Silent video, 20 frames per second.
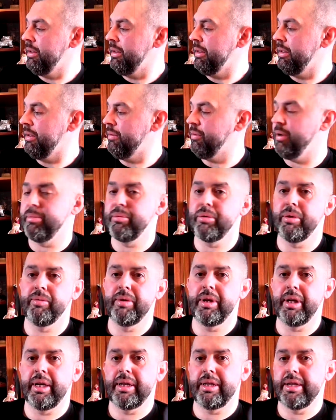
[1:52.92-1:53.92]
времен
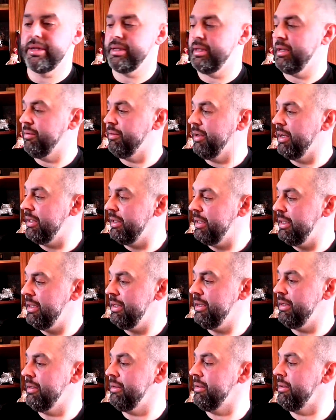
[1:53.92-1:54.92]
Великой Отечественной войны.
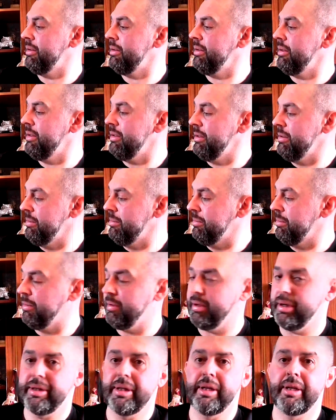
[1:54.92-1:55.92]
И
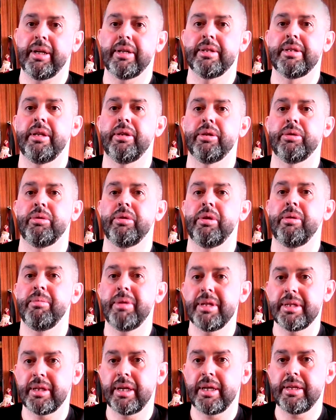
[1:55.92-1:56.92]
это оказалось, что
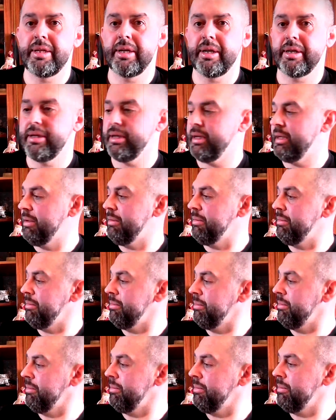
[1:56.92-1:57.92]
немецкая техника.
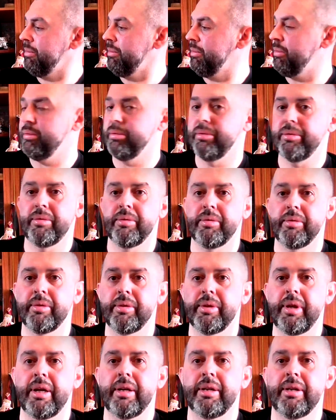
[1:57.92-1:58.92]
Ну,
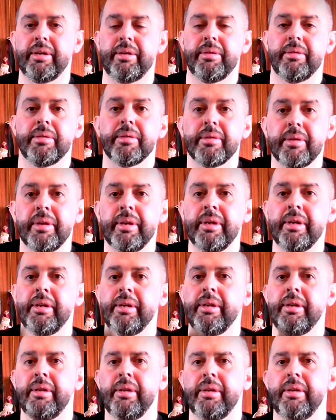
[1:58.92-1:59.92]
как,
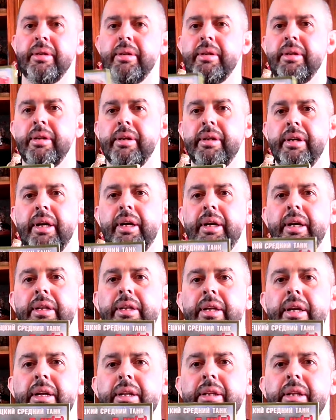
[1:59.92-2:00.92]
как
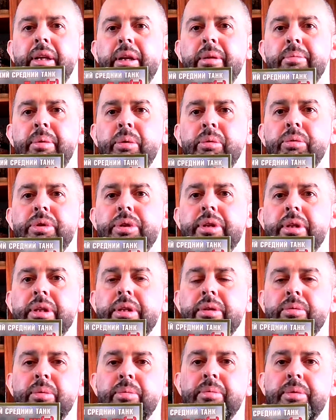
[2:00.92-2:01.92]
хотели, так и получилось,
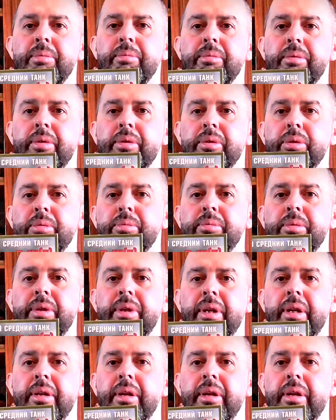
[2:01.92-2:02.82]
в общем, собственно.